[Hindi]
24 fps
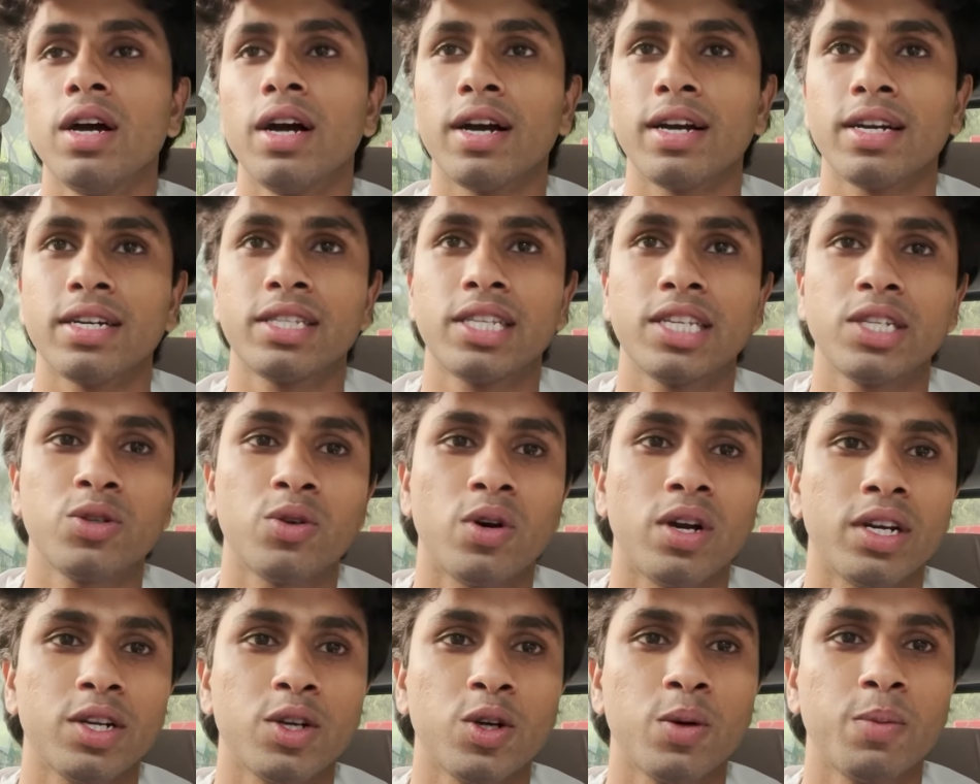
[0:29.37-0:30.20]
अगस्त
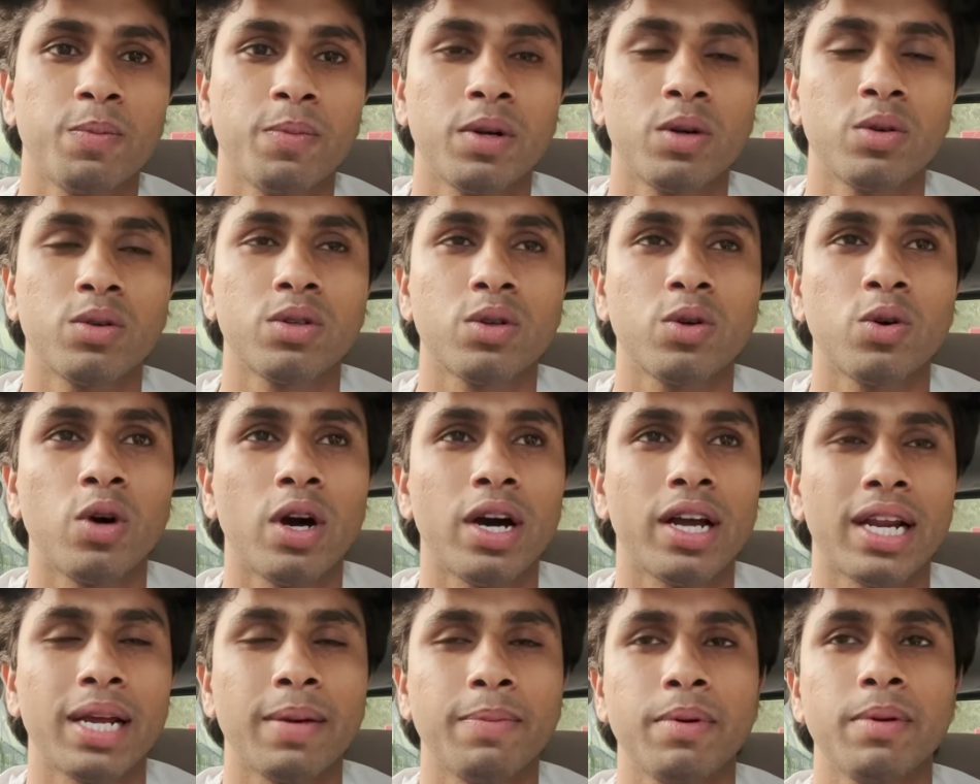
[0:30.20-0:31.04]
चौहान के ऊपर उसको
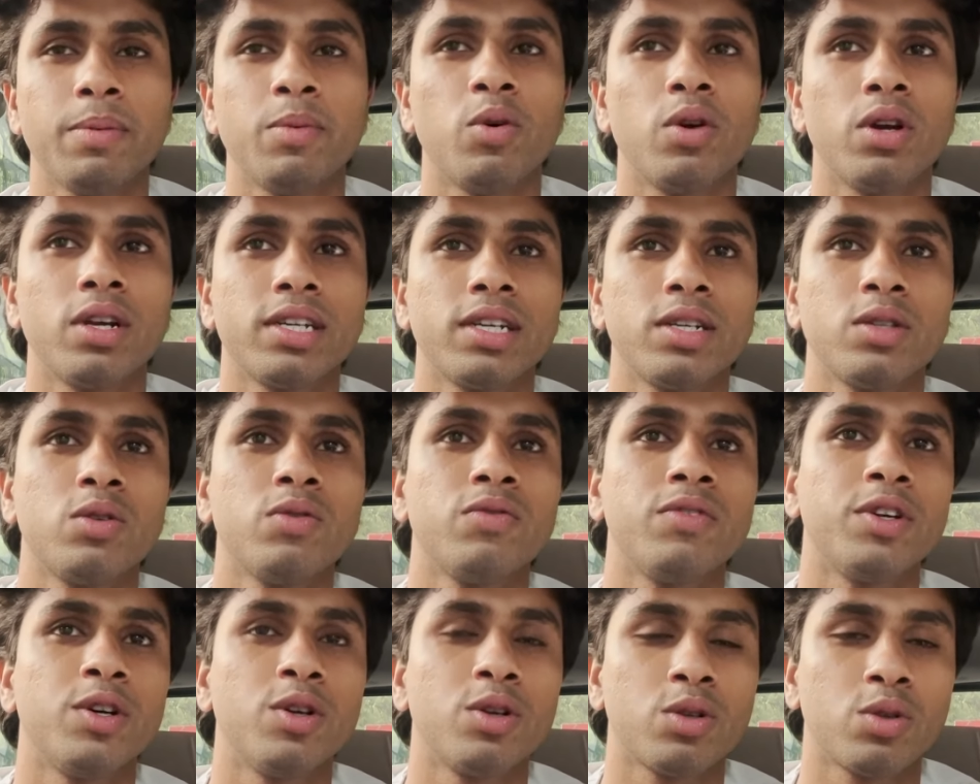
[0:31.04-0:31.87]
आर बोल के जो
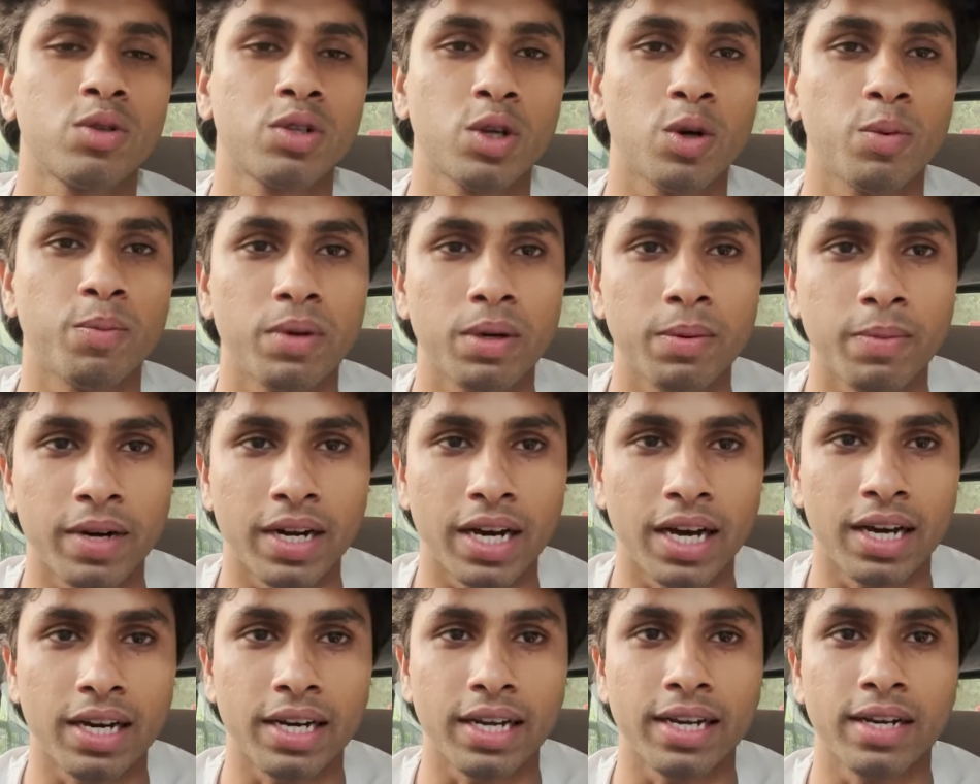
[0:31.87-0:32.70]
वीडियो उसके ऊपर
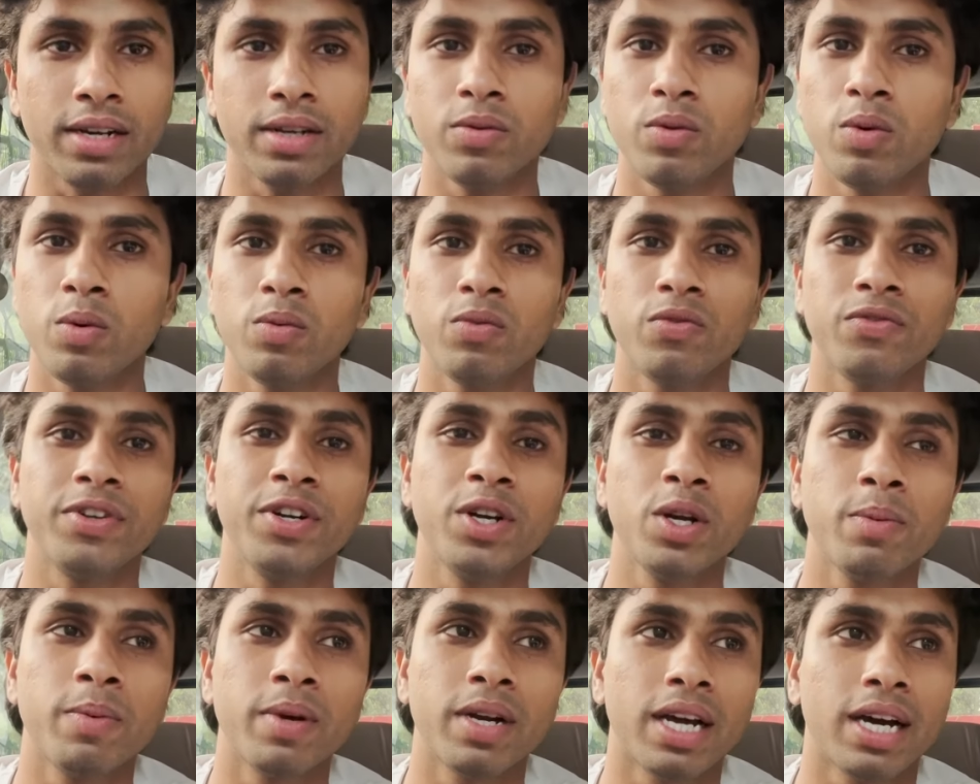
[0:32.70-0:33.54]
बना रहे हैं वो
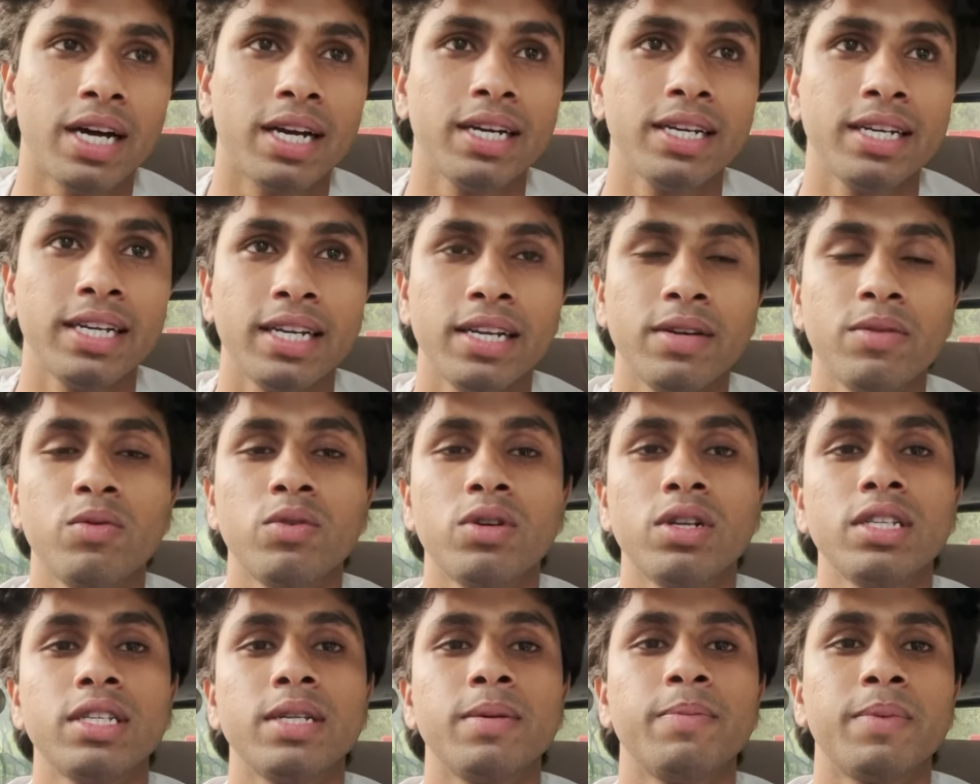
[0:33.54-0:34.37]
वीडियो बना नहीं रहे वो
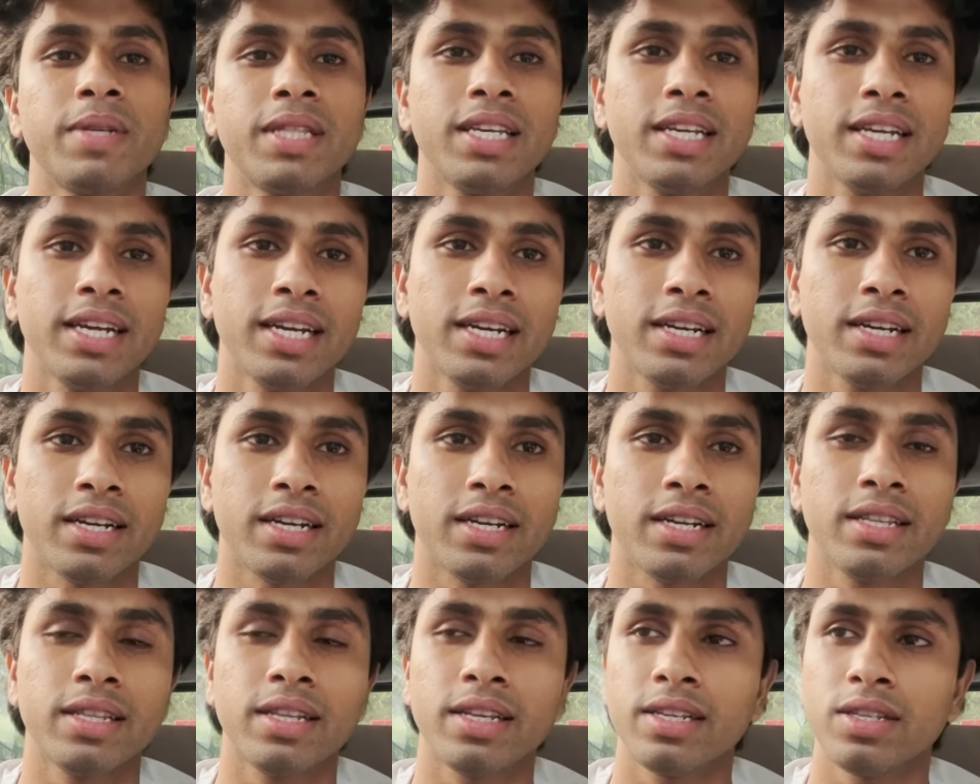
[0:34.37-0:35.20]
ना सिंपति गेन कर
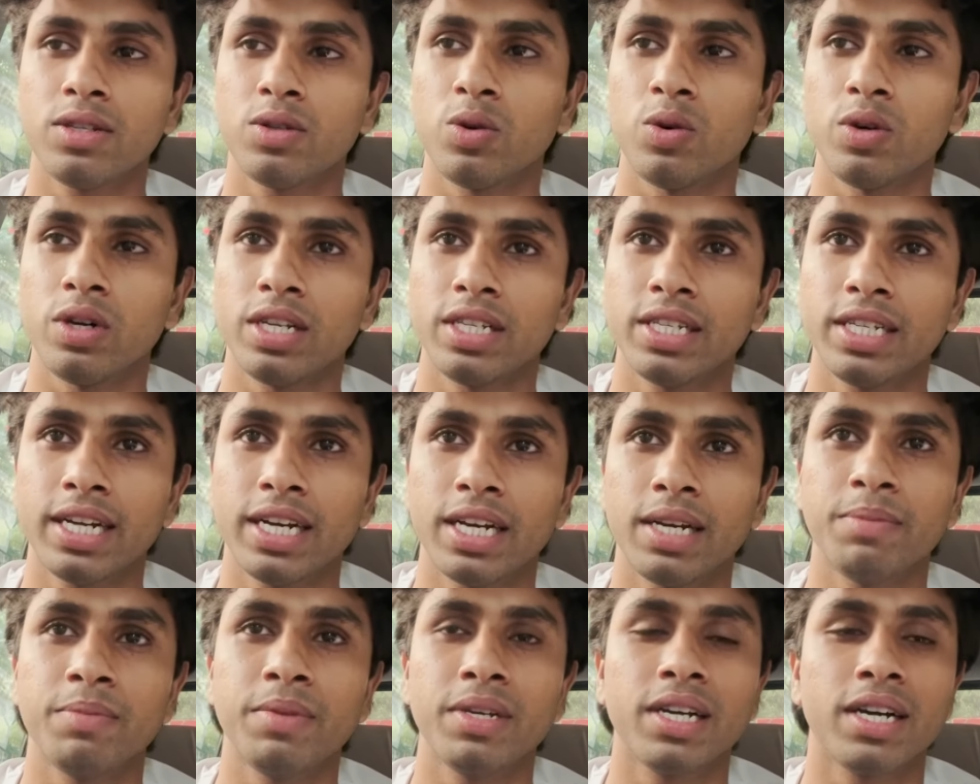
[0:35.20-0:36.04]
रहे हैं छोटी सी
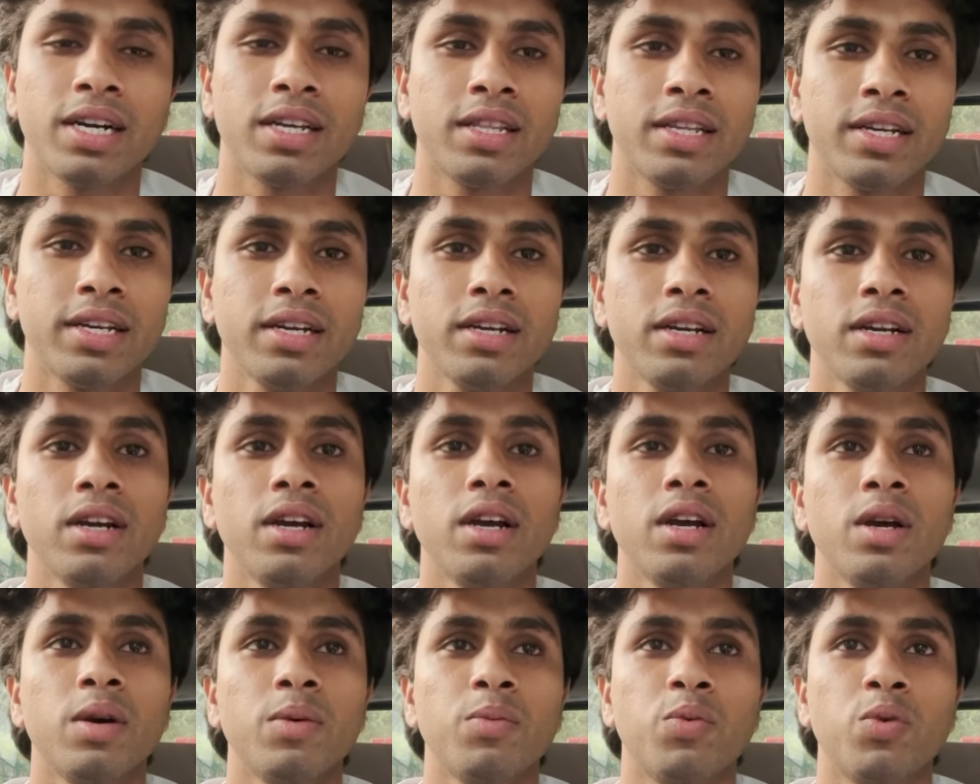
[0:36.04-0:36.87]
क्लिप दिखाते
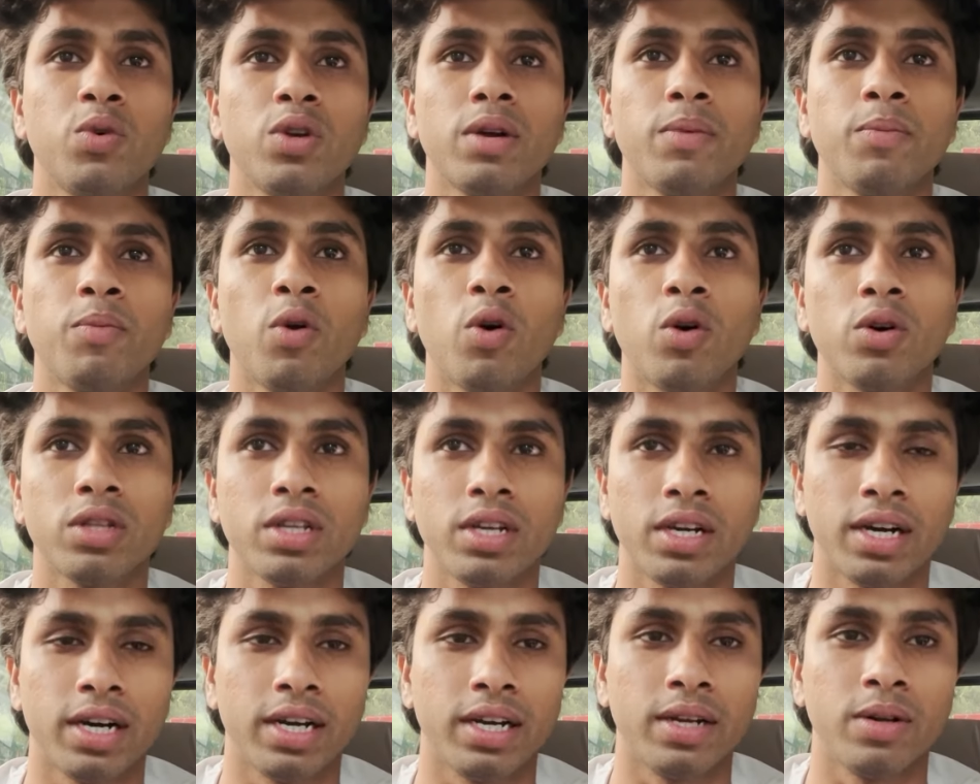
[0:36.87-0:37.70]
हैं पूरा ब्लॉग
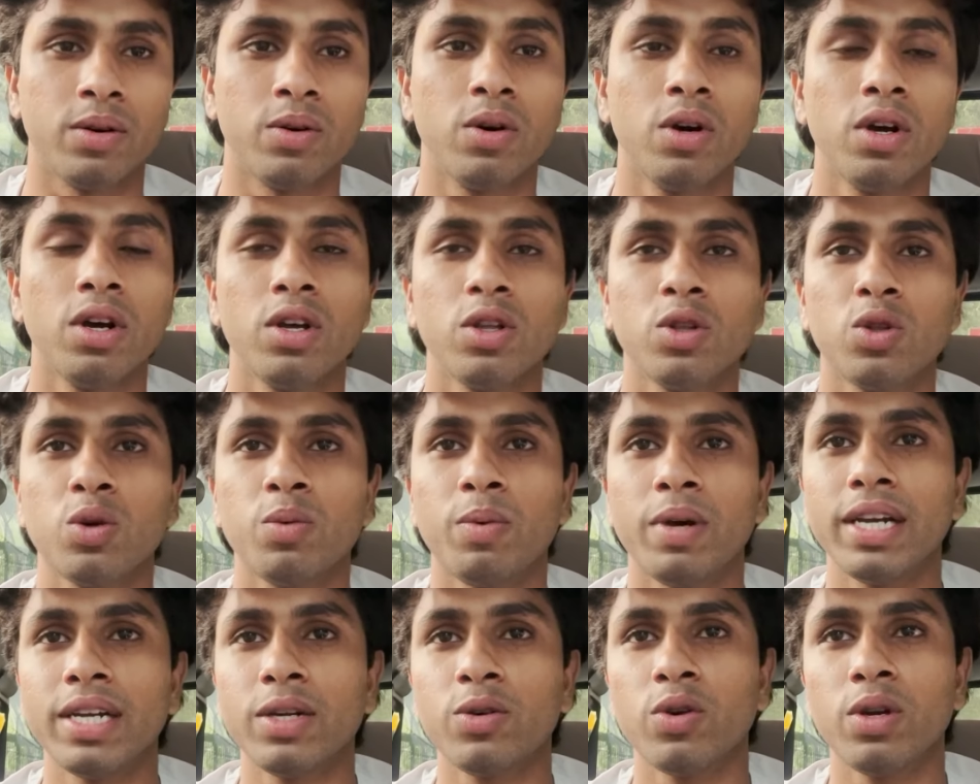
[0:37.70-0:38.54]
दिखा रहे हो तो
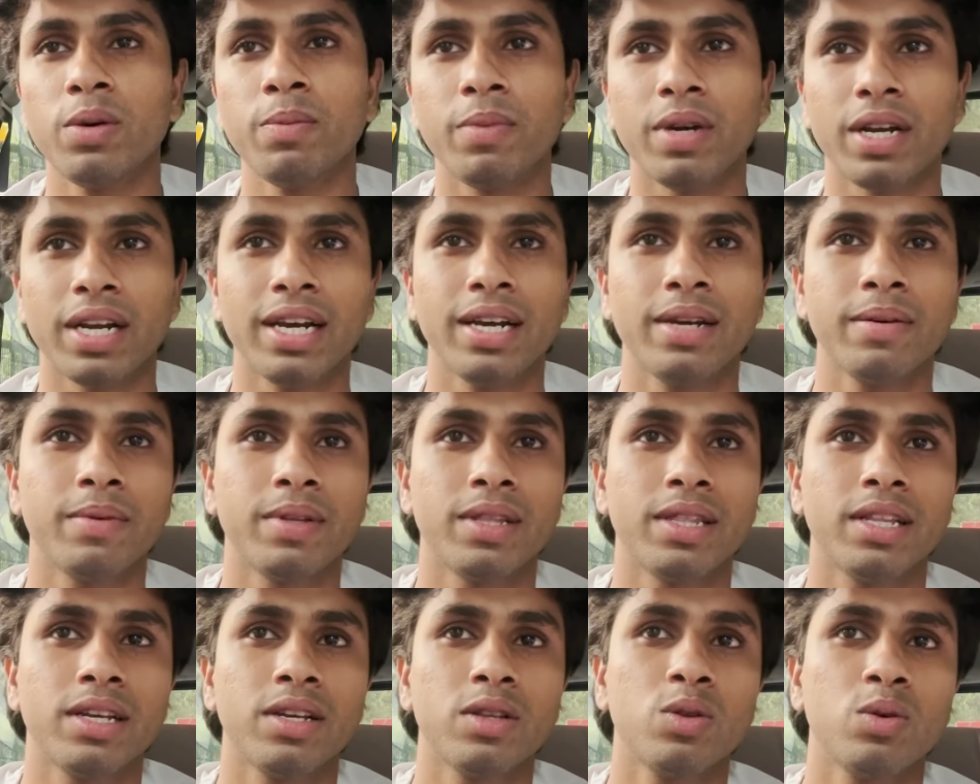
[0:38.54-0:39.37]
भाई कोई मरा है
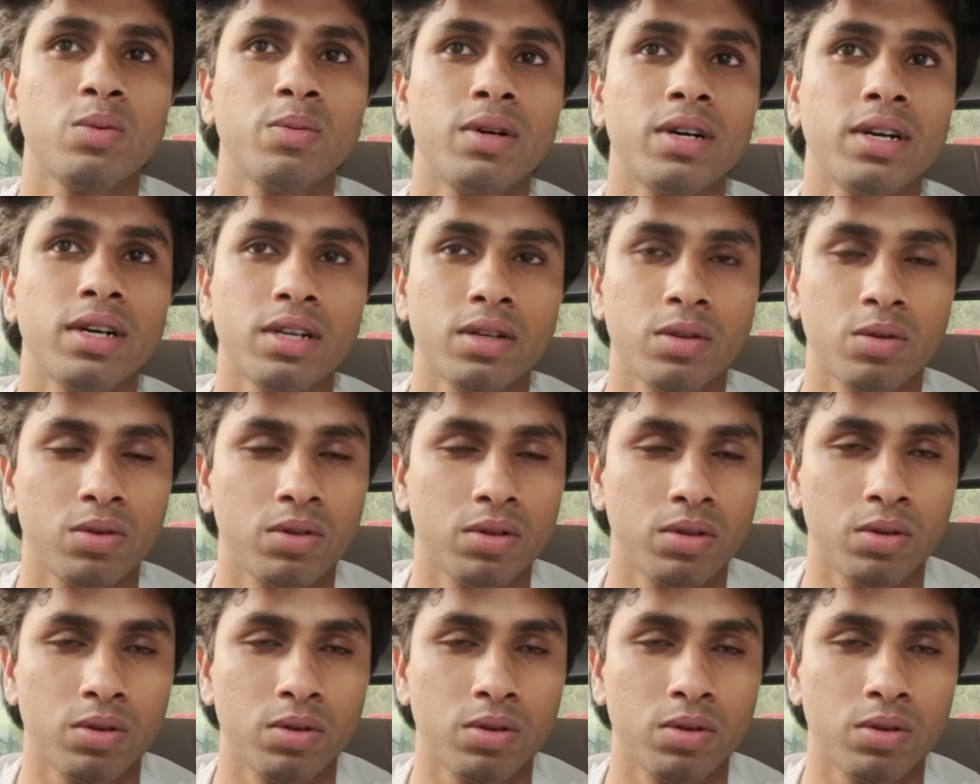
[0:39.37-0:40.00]
बंदा तो मगर